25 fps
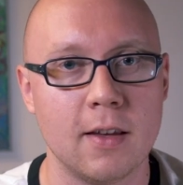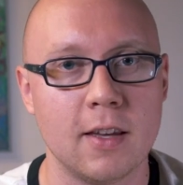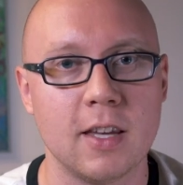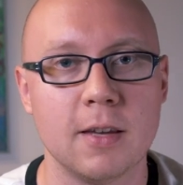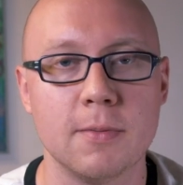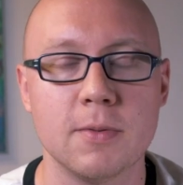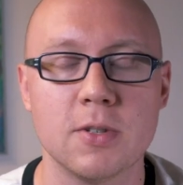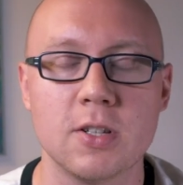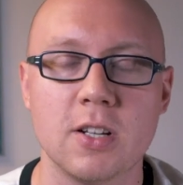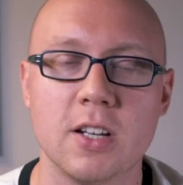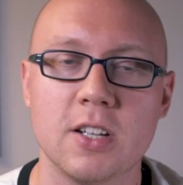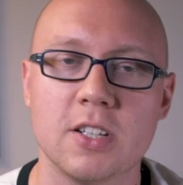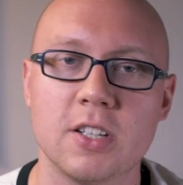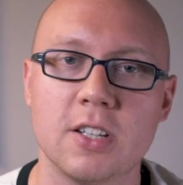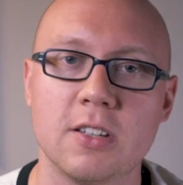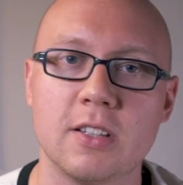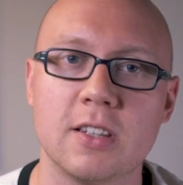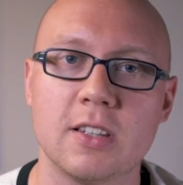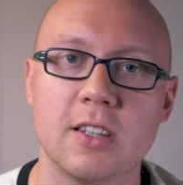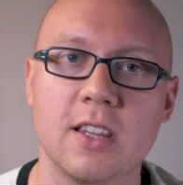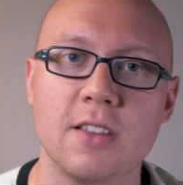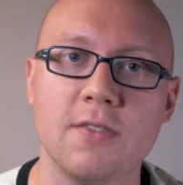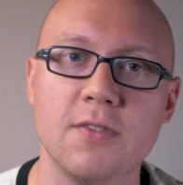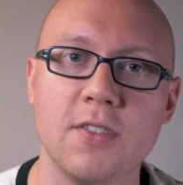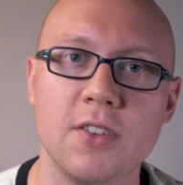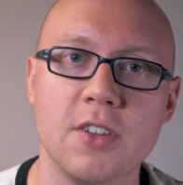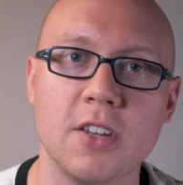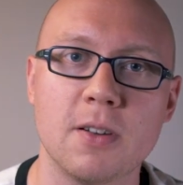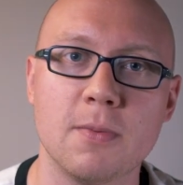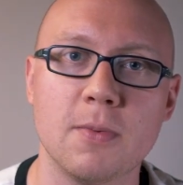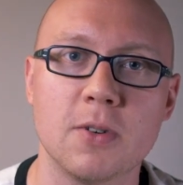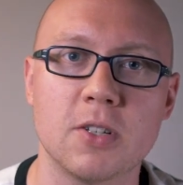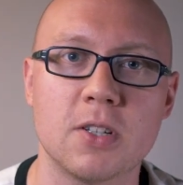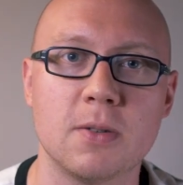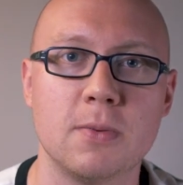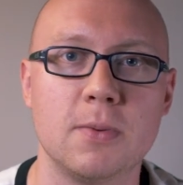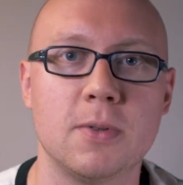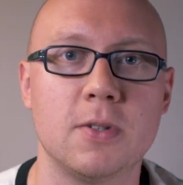I myślę, że ten wynik
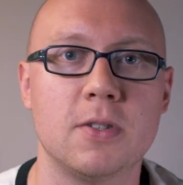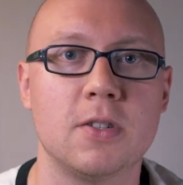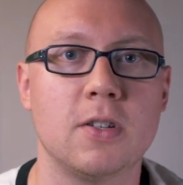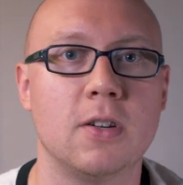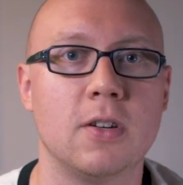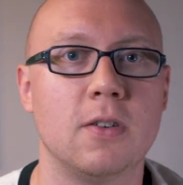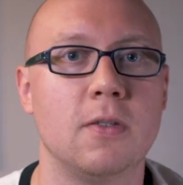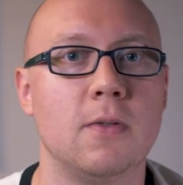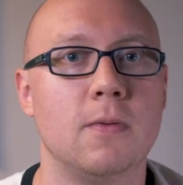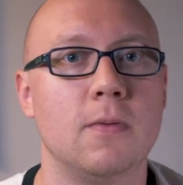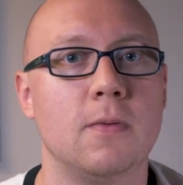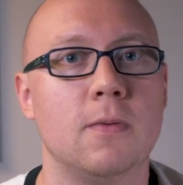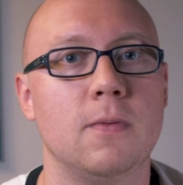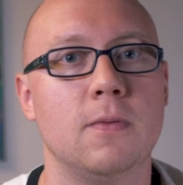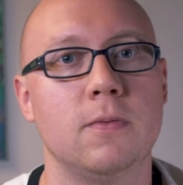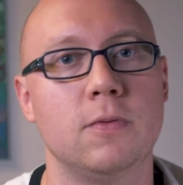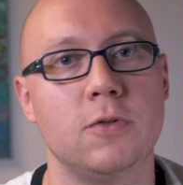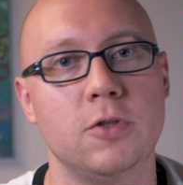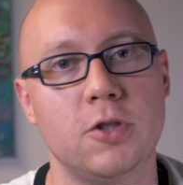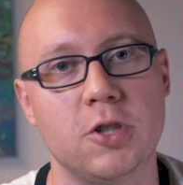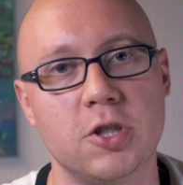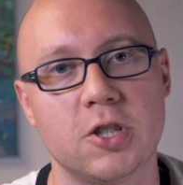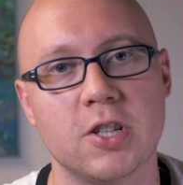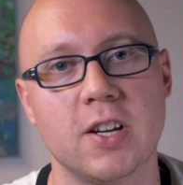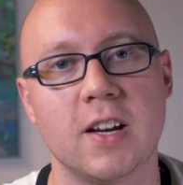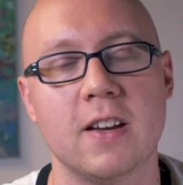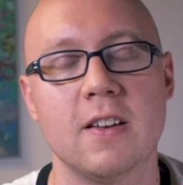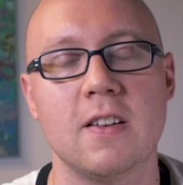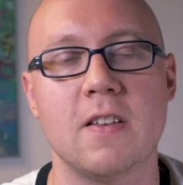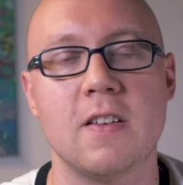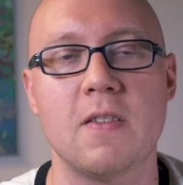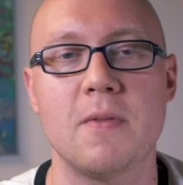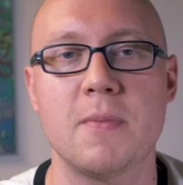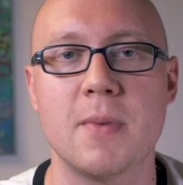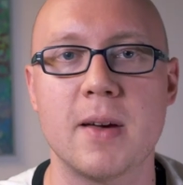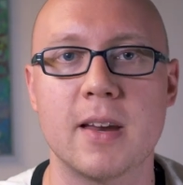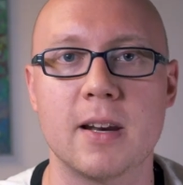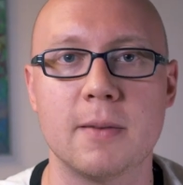może być
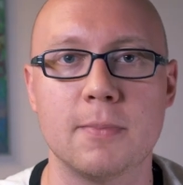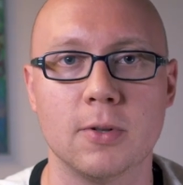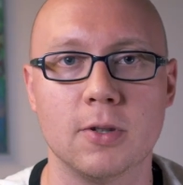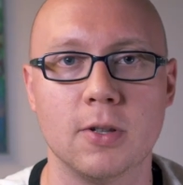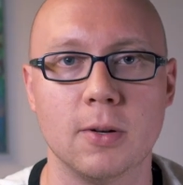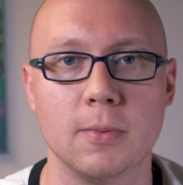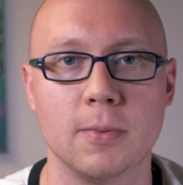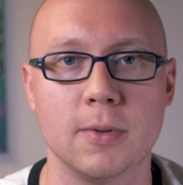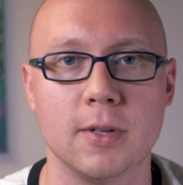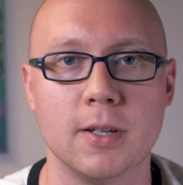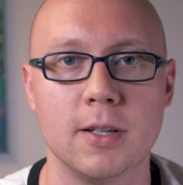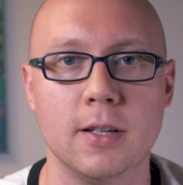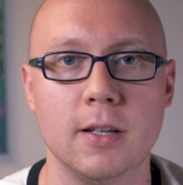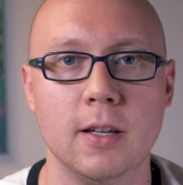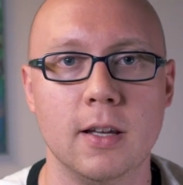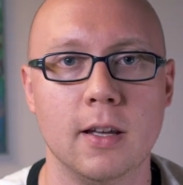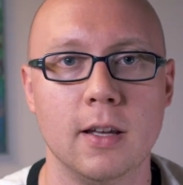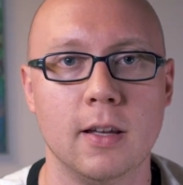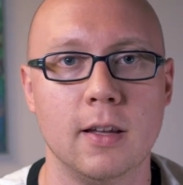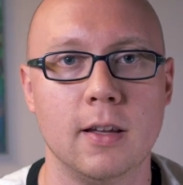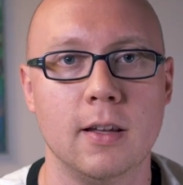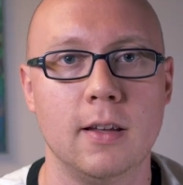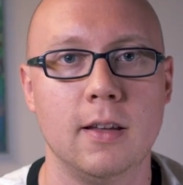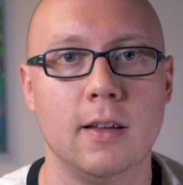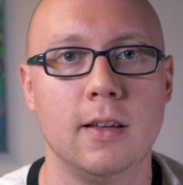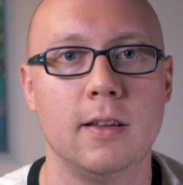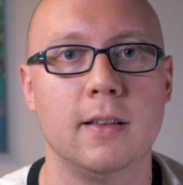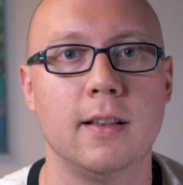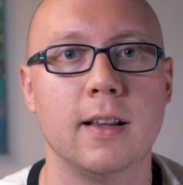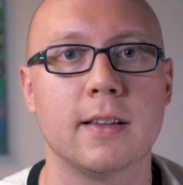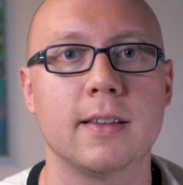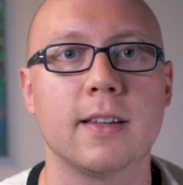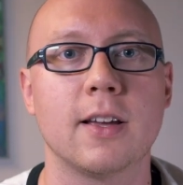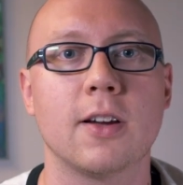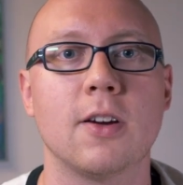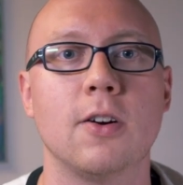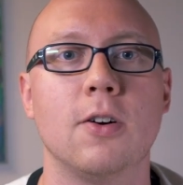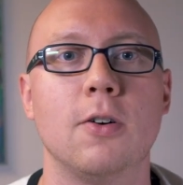dzisiaj w miarę podobny.
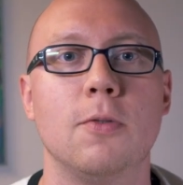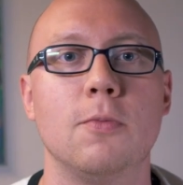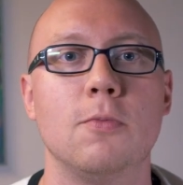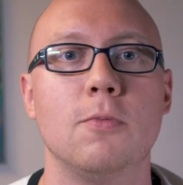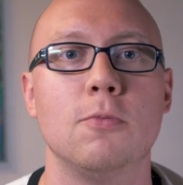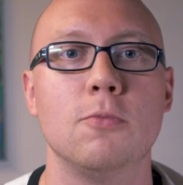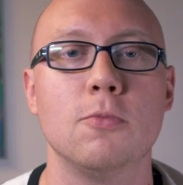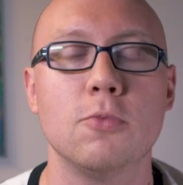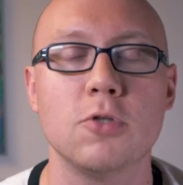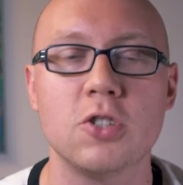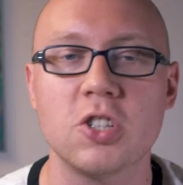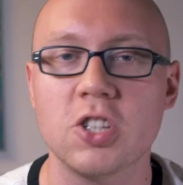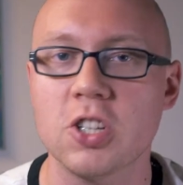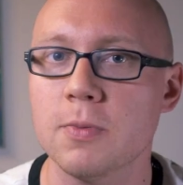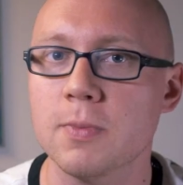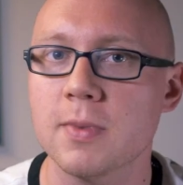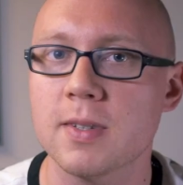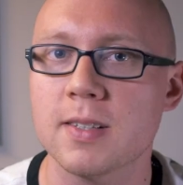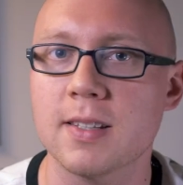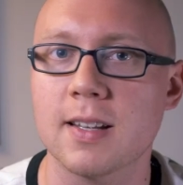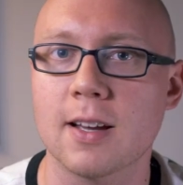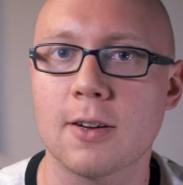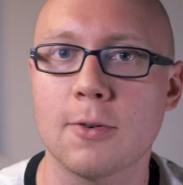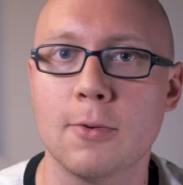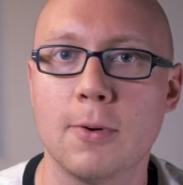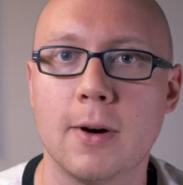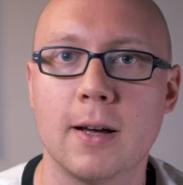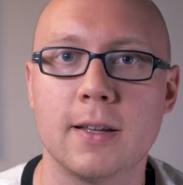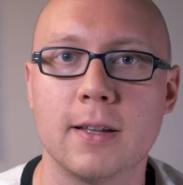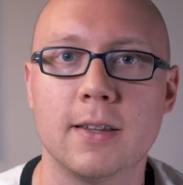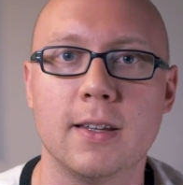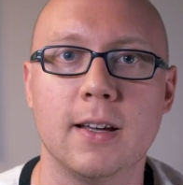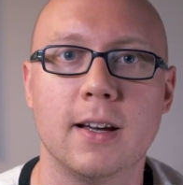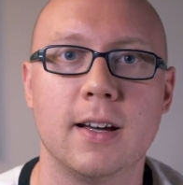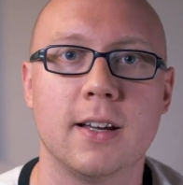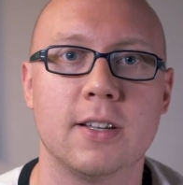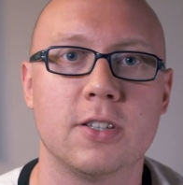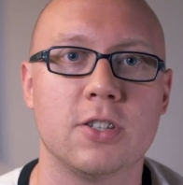Dlatego musimy
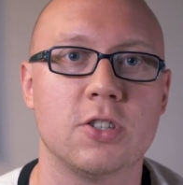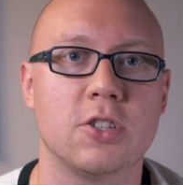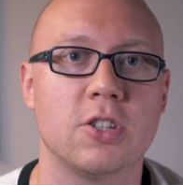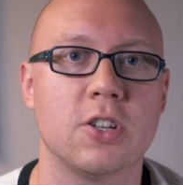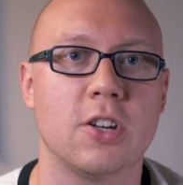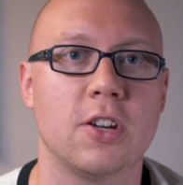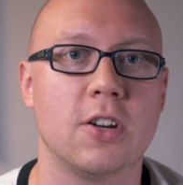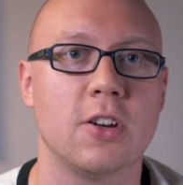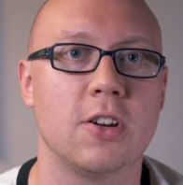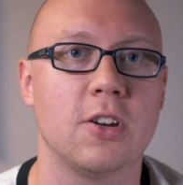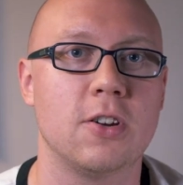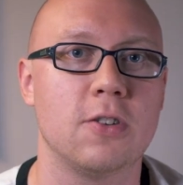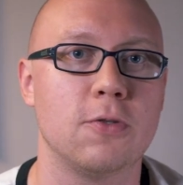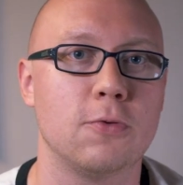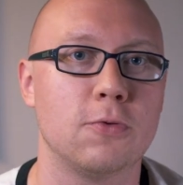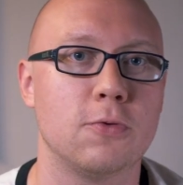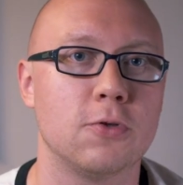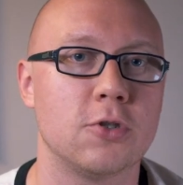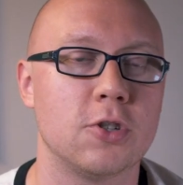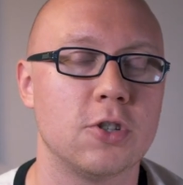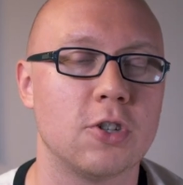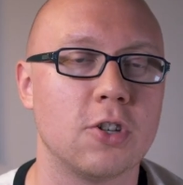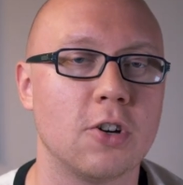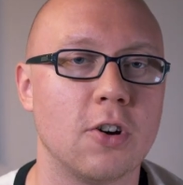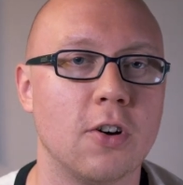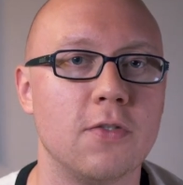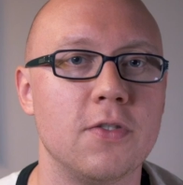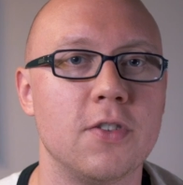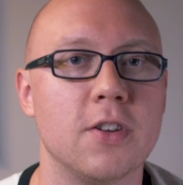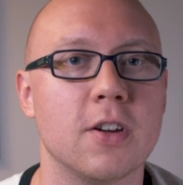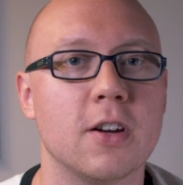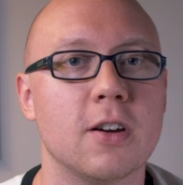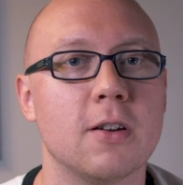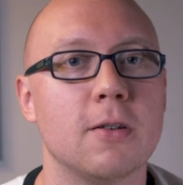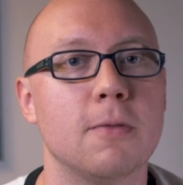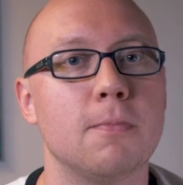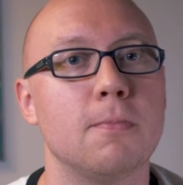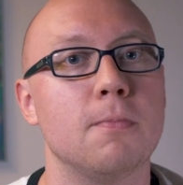zakładać, że
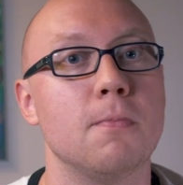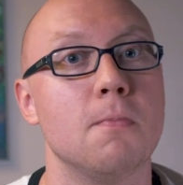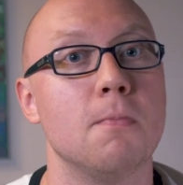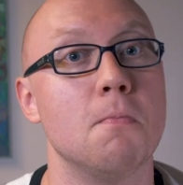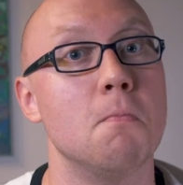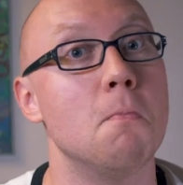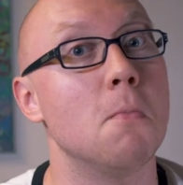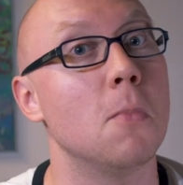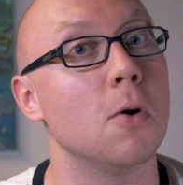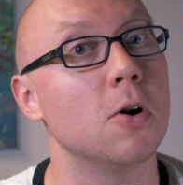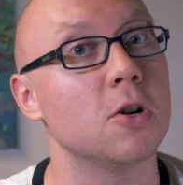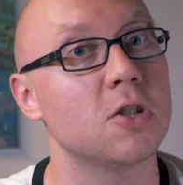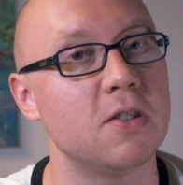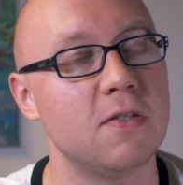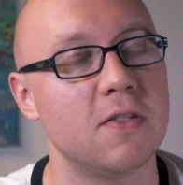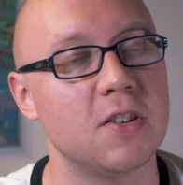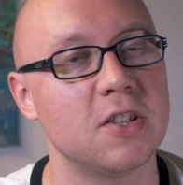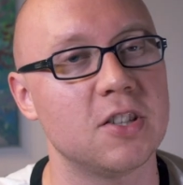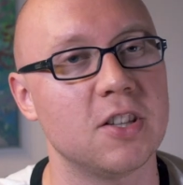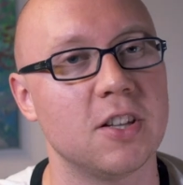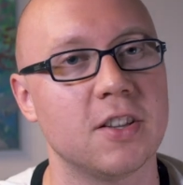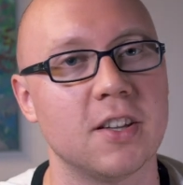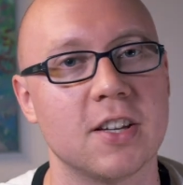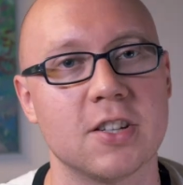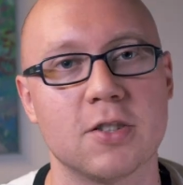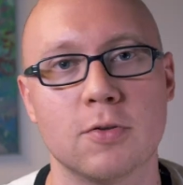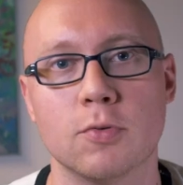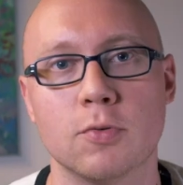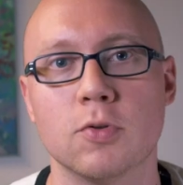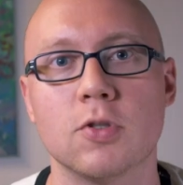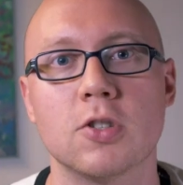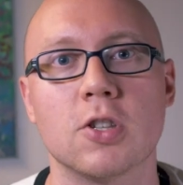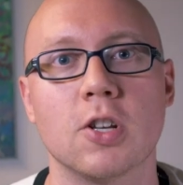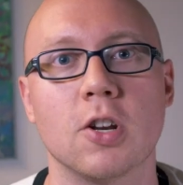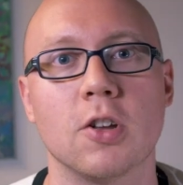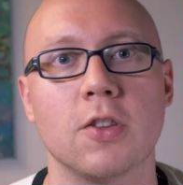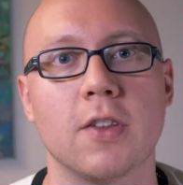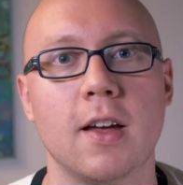użytkownik może wejść na naszą
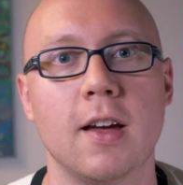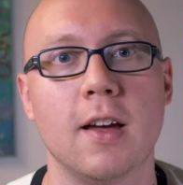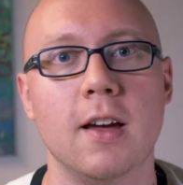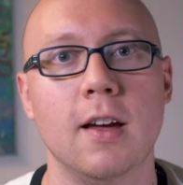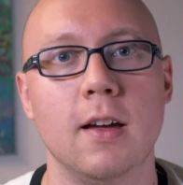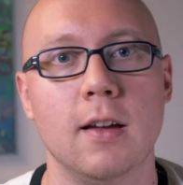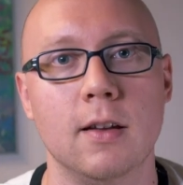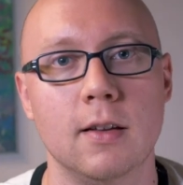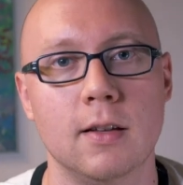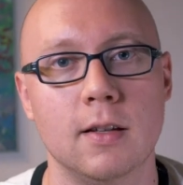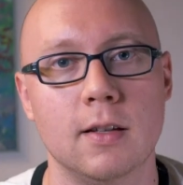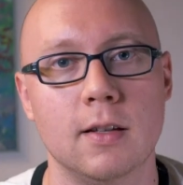stronę